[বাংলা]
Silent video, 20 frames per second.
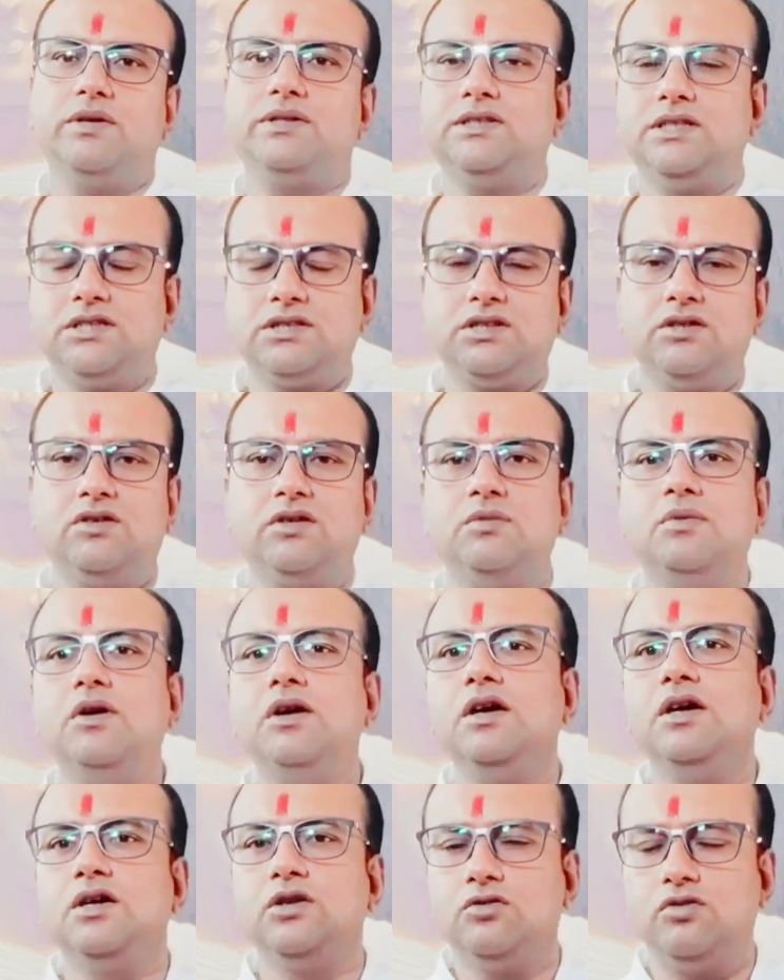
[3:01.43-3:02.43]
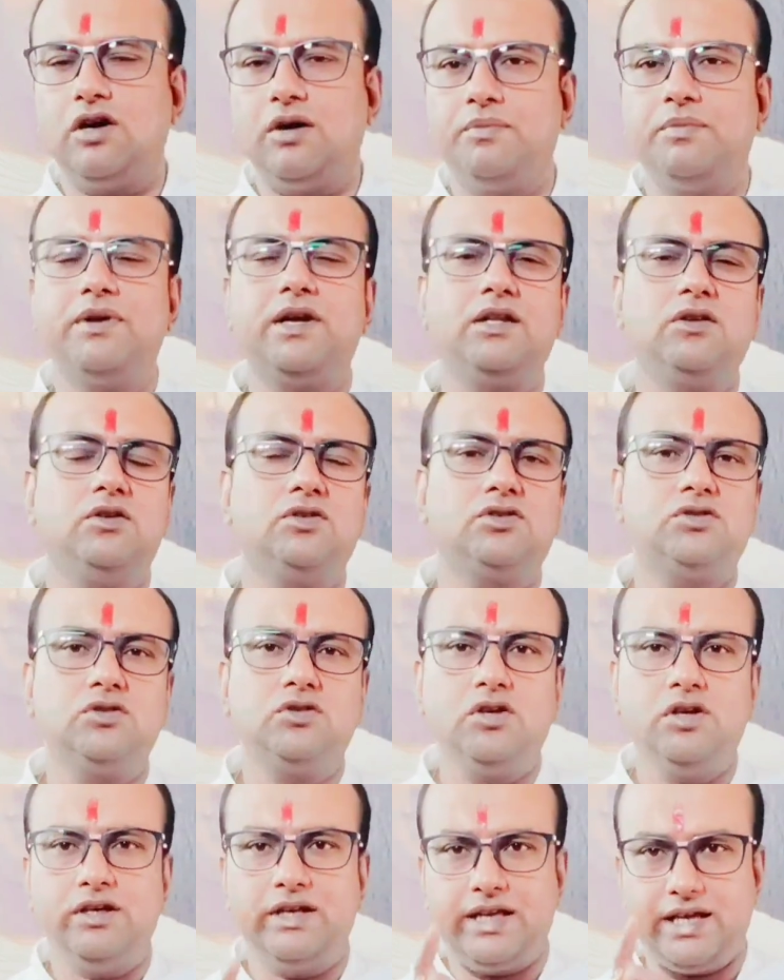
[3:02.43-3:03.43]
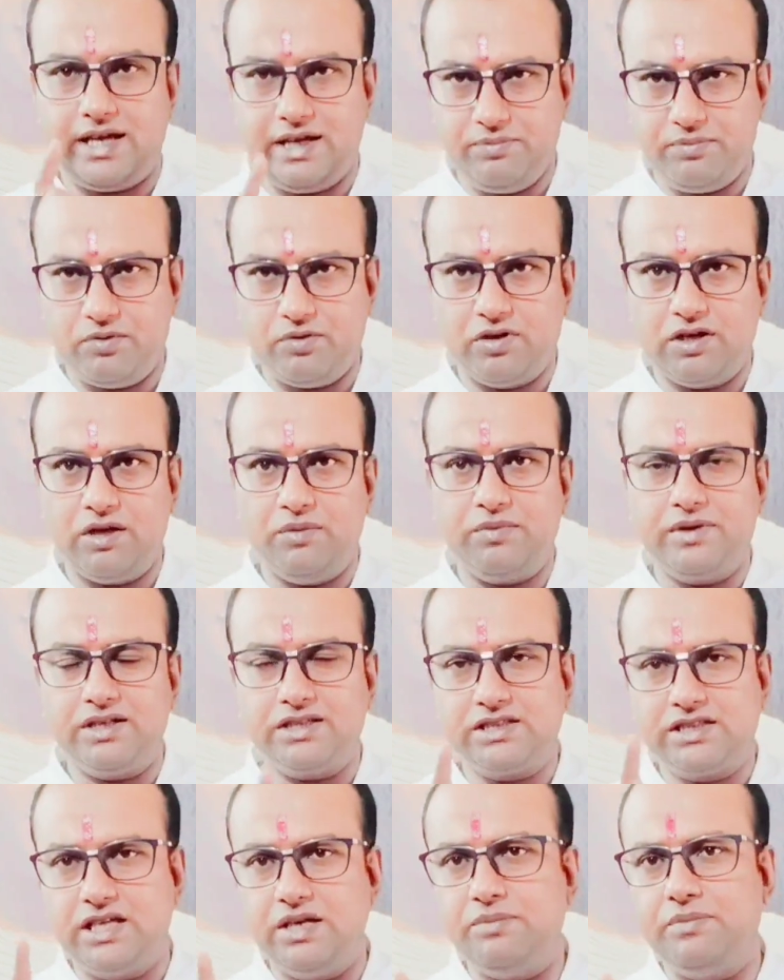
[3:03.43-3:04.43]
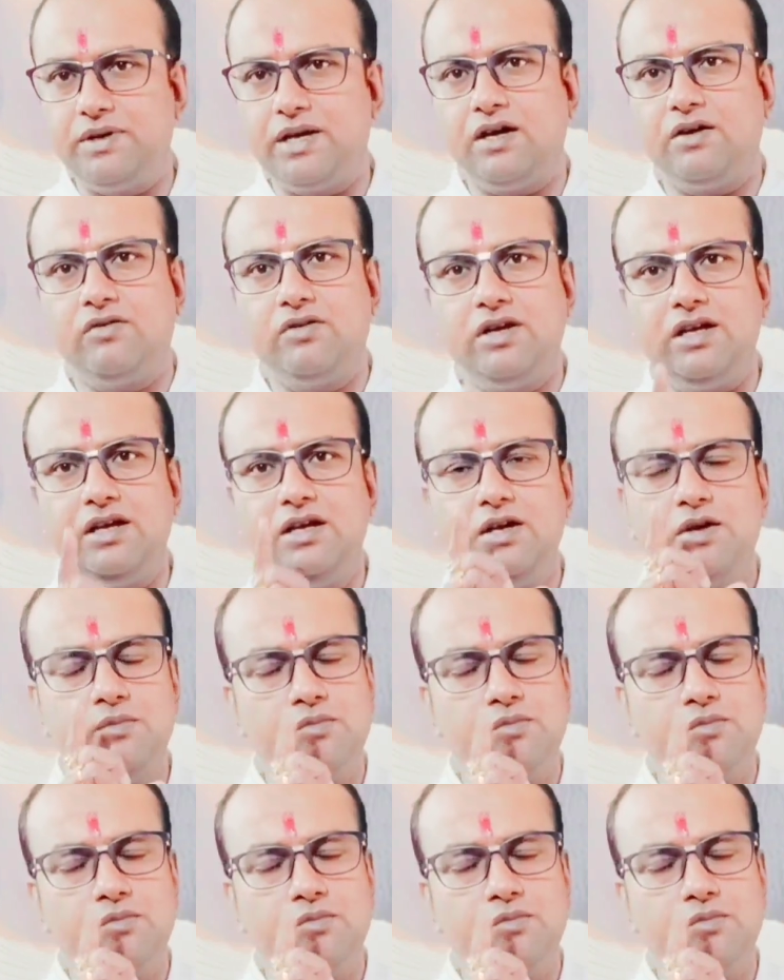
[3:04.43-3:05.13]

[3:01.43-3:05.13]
দেওয়ার চেষ্টা করব তো আপনারা দর্শকগণ এই প্রোগ্রামটা স্কিপ না করে